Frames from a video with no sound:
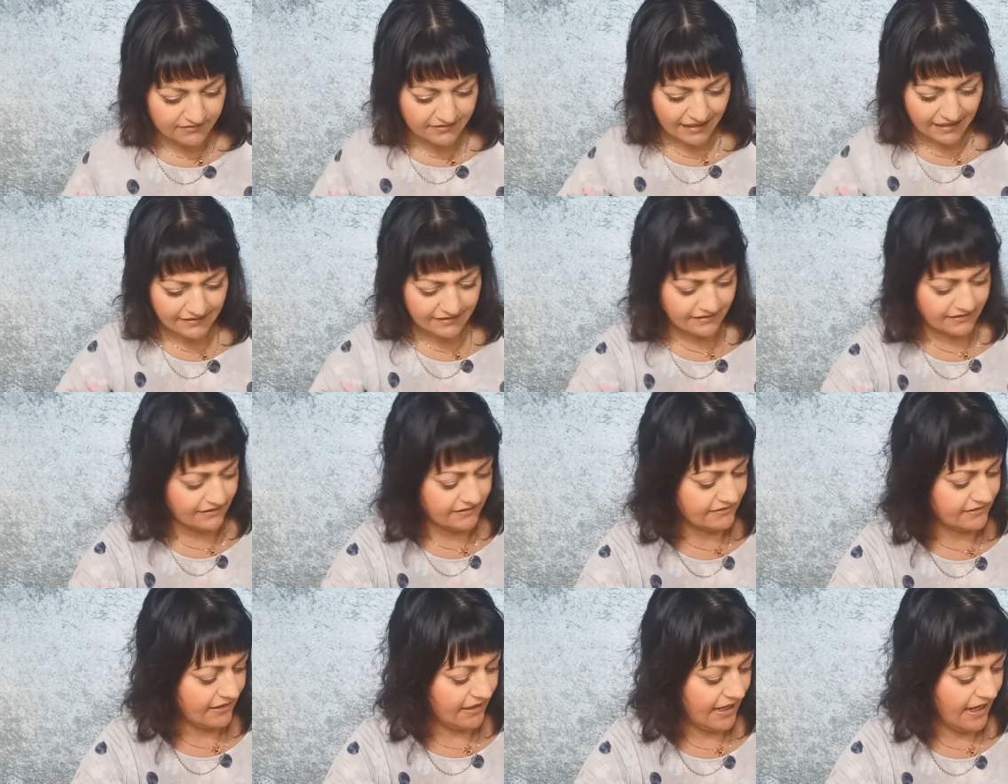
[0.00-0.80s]
Dann
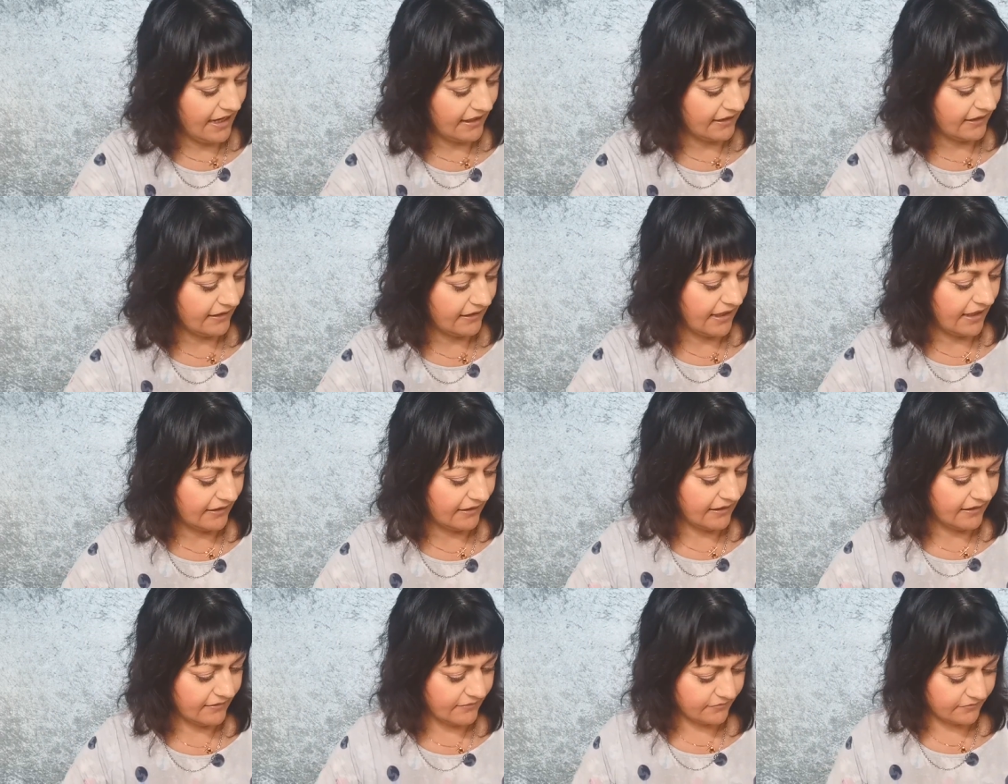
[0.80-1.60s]
ist leer
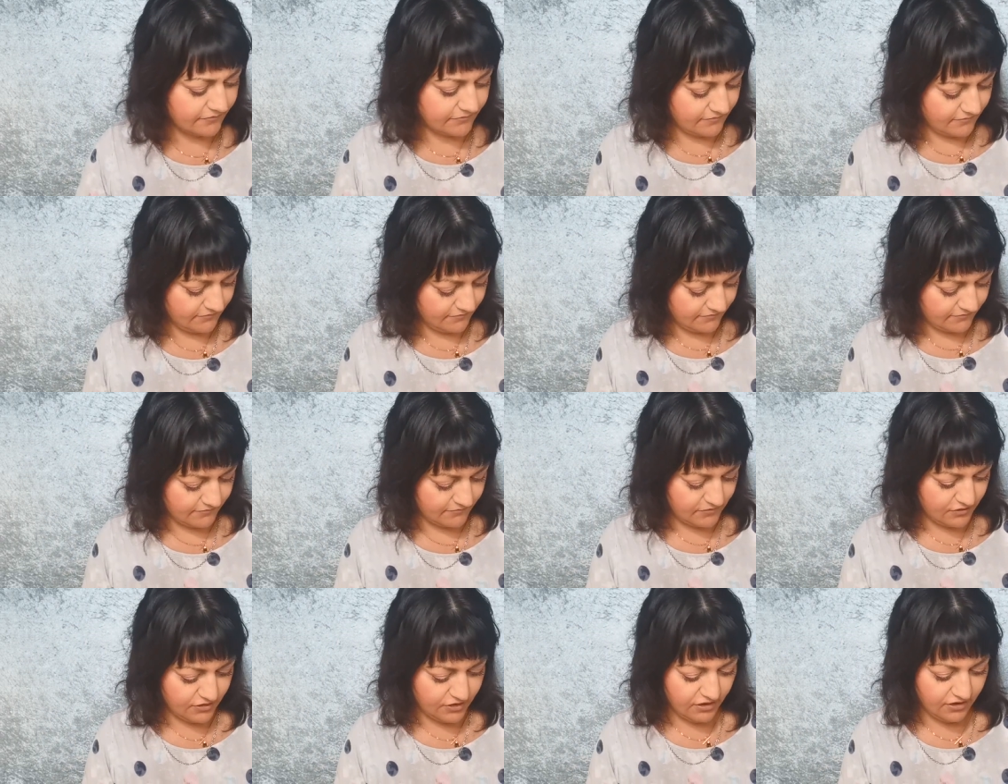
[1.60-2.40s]
gegangen
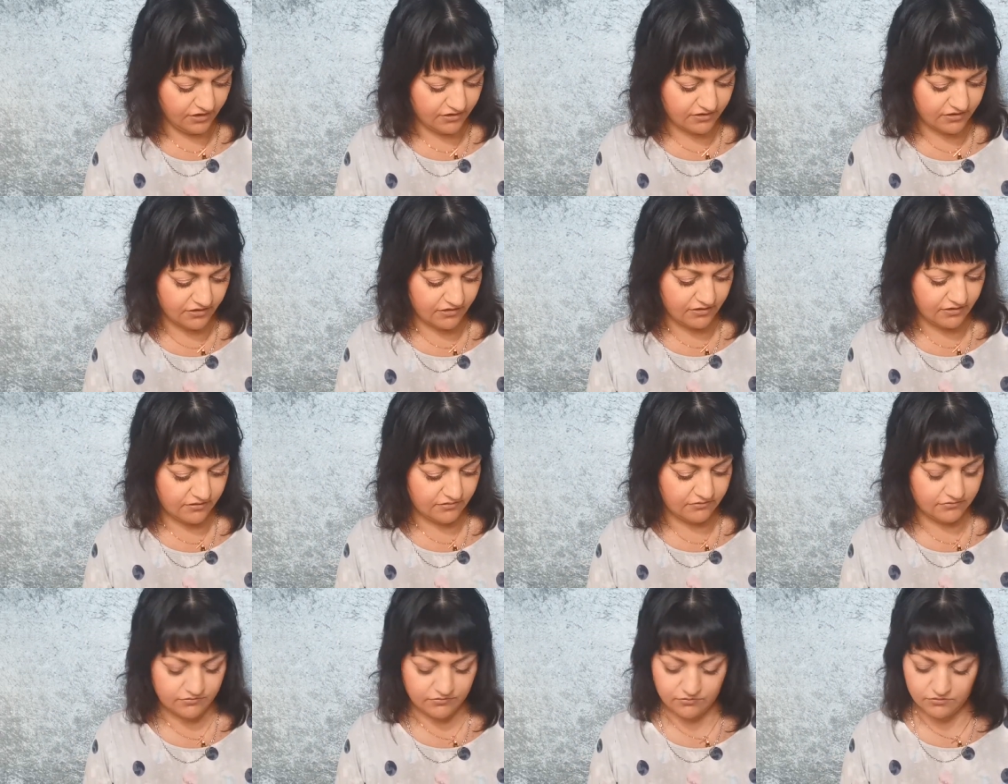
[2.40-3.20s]

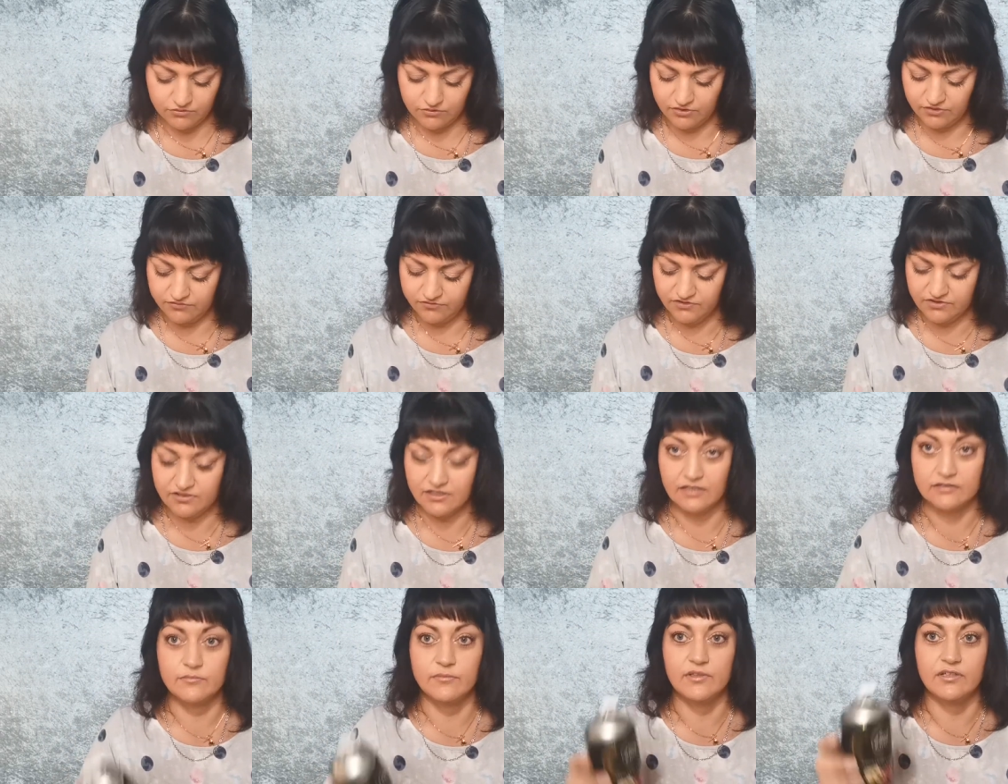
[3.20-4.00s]
diese, oh Gott, wie
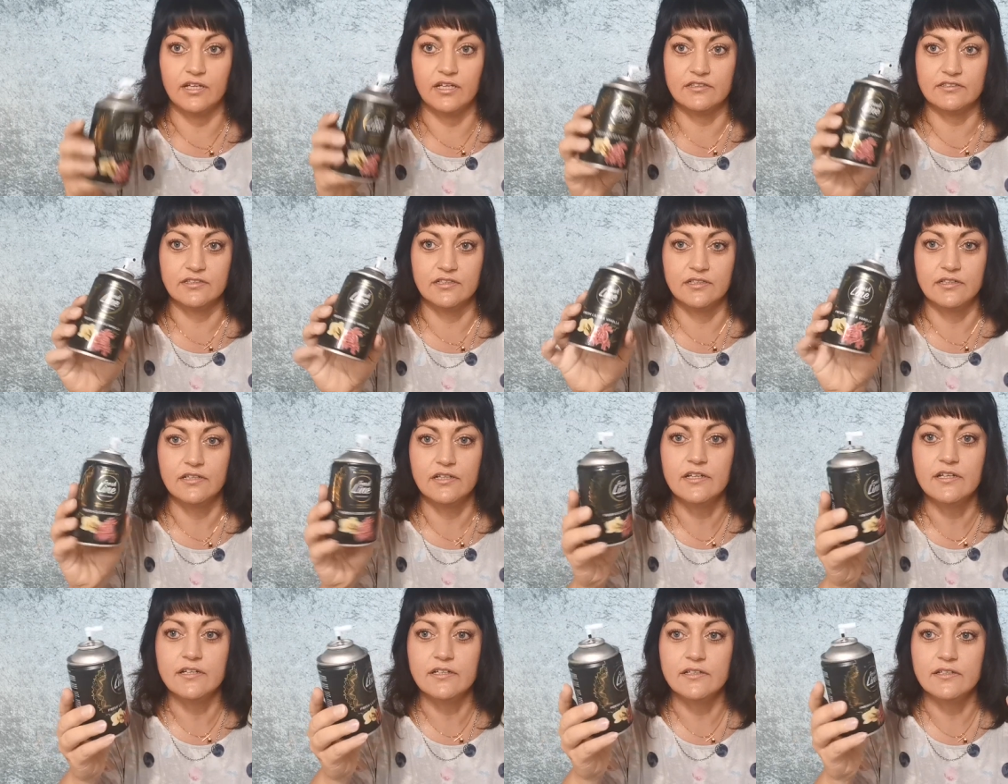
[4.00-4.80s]
sagt man das?
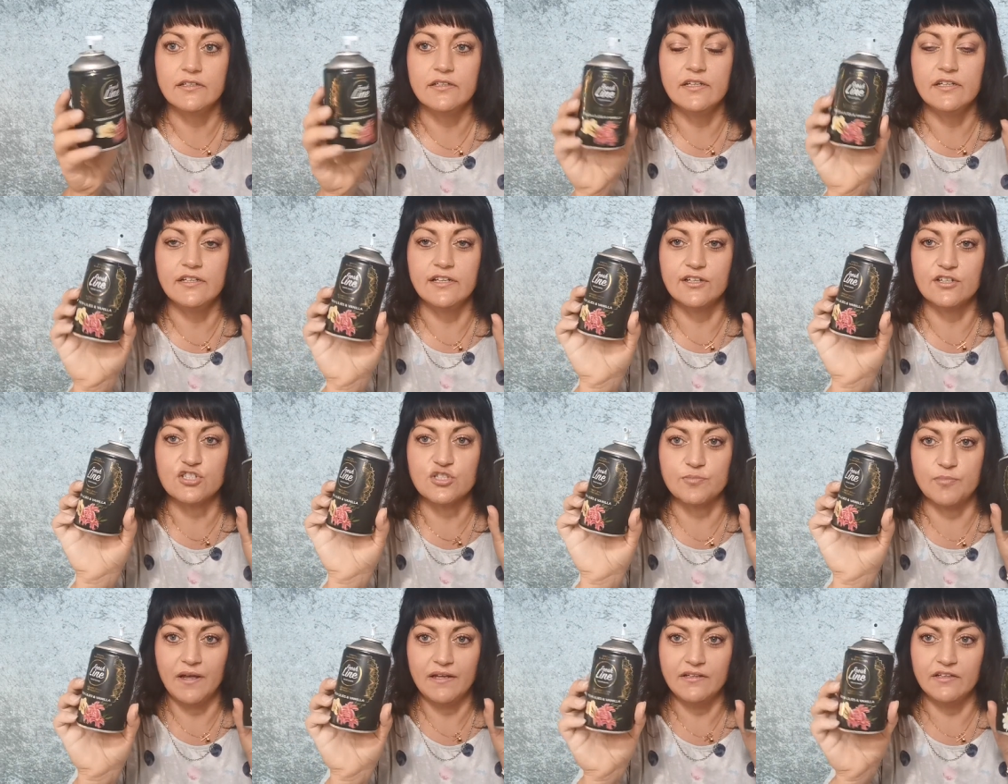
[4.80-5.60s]
die in den
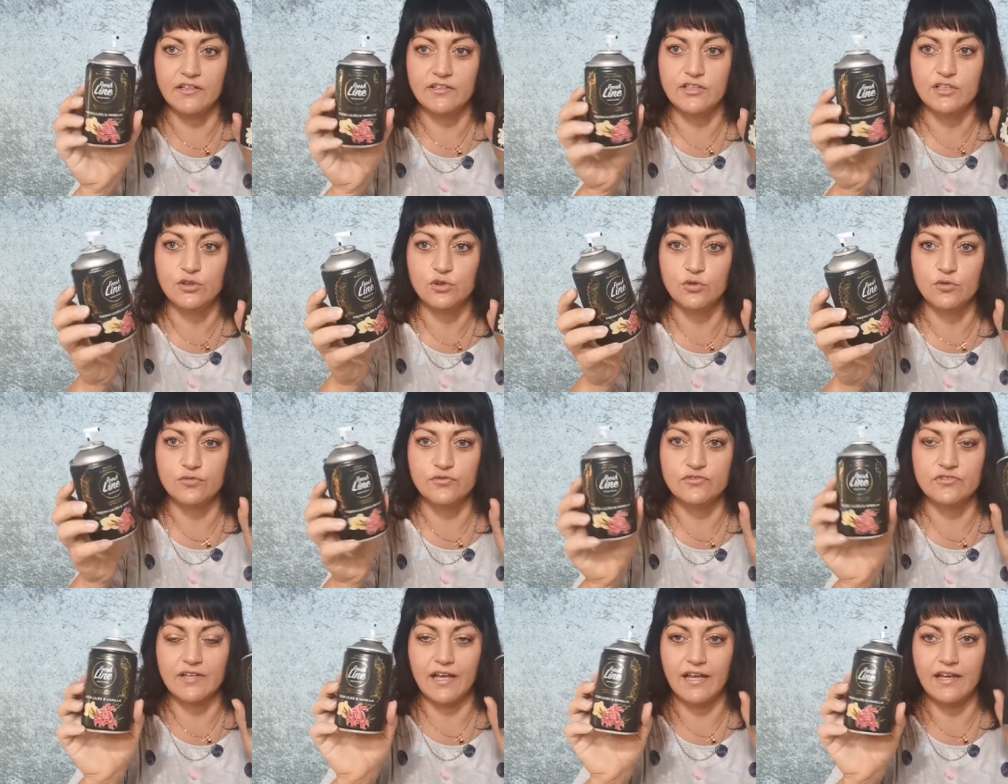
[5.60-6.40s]
Spender, die
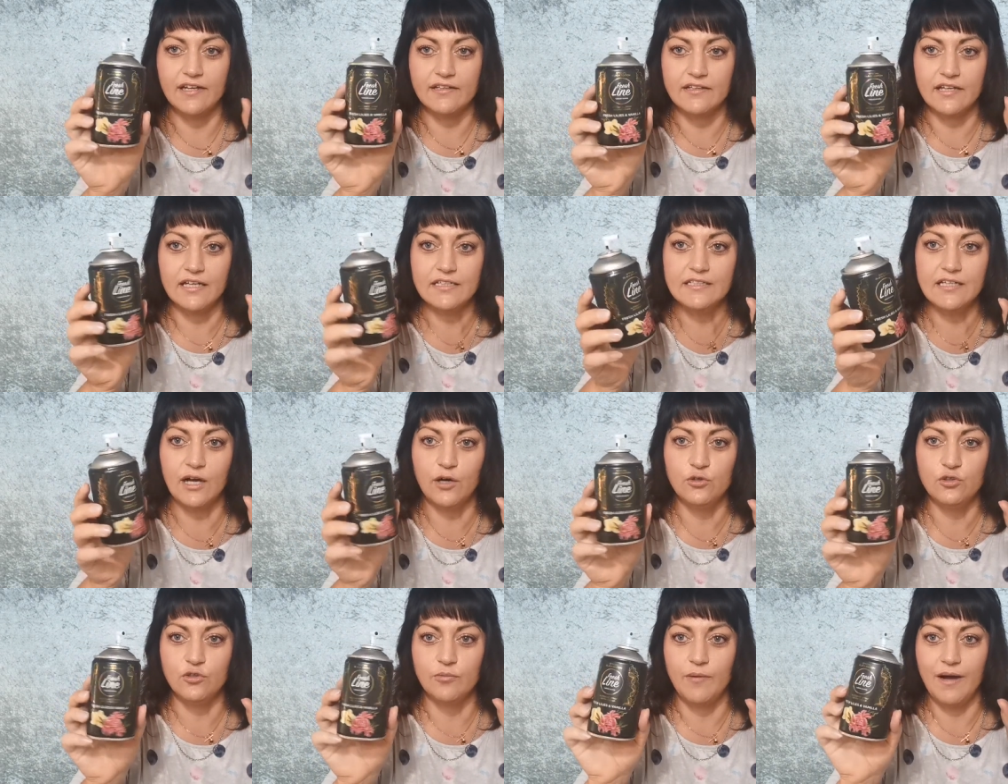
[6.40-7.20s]
Duftteile da, die
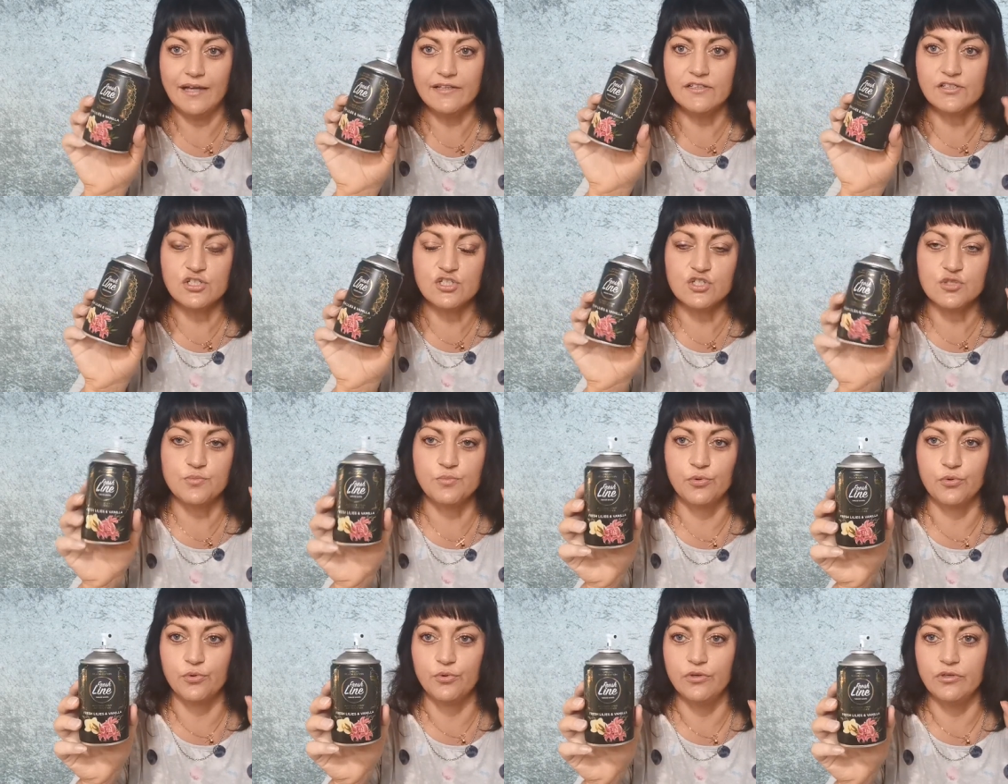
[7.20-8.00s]
automatisch
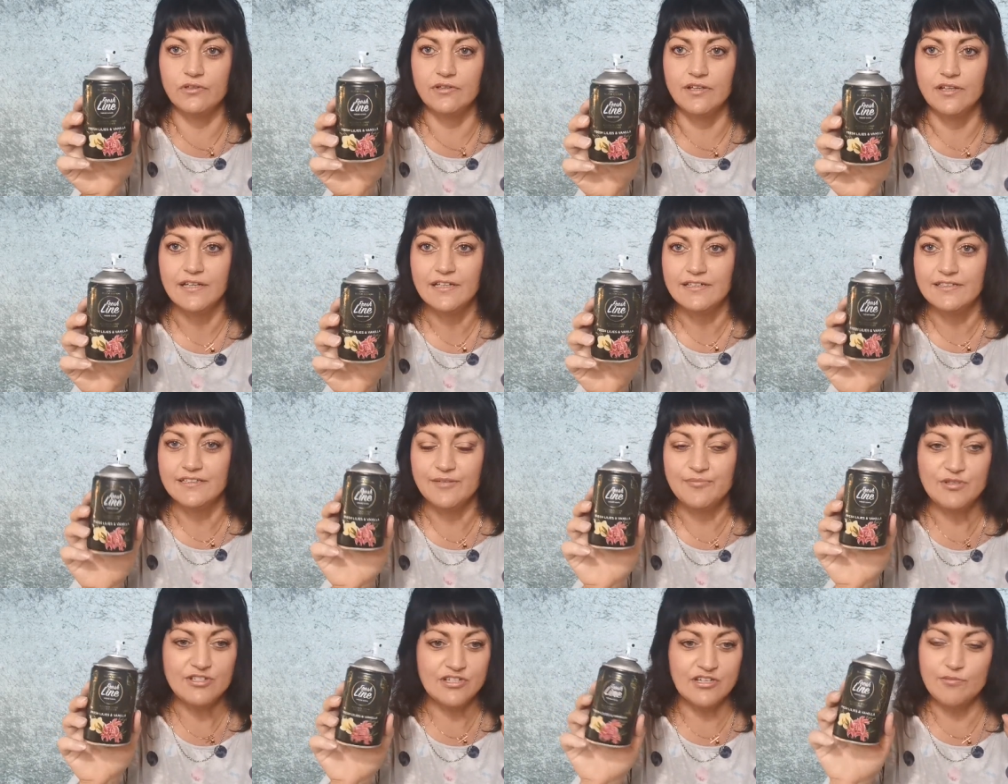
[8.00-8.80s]
sprühen,
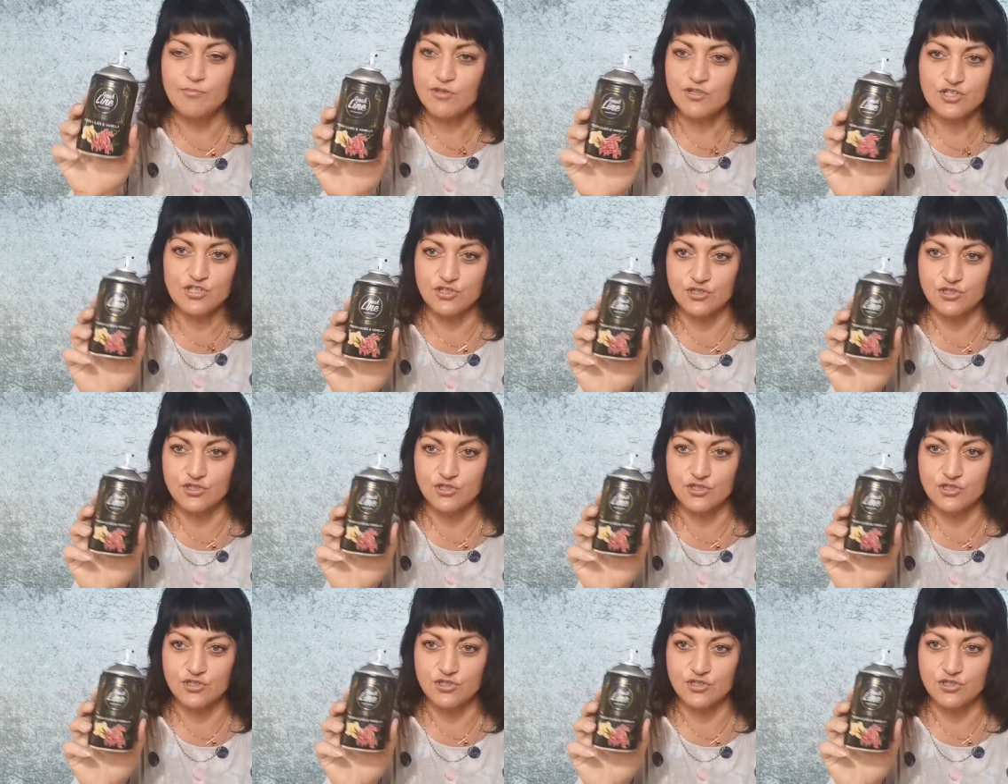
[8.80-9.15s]
die mich immer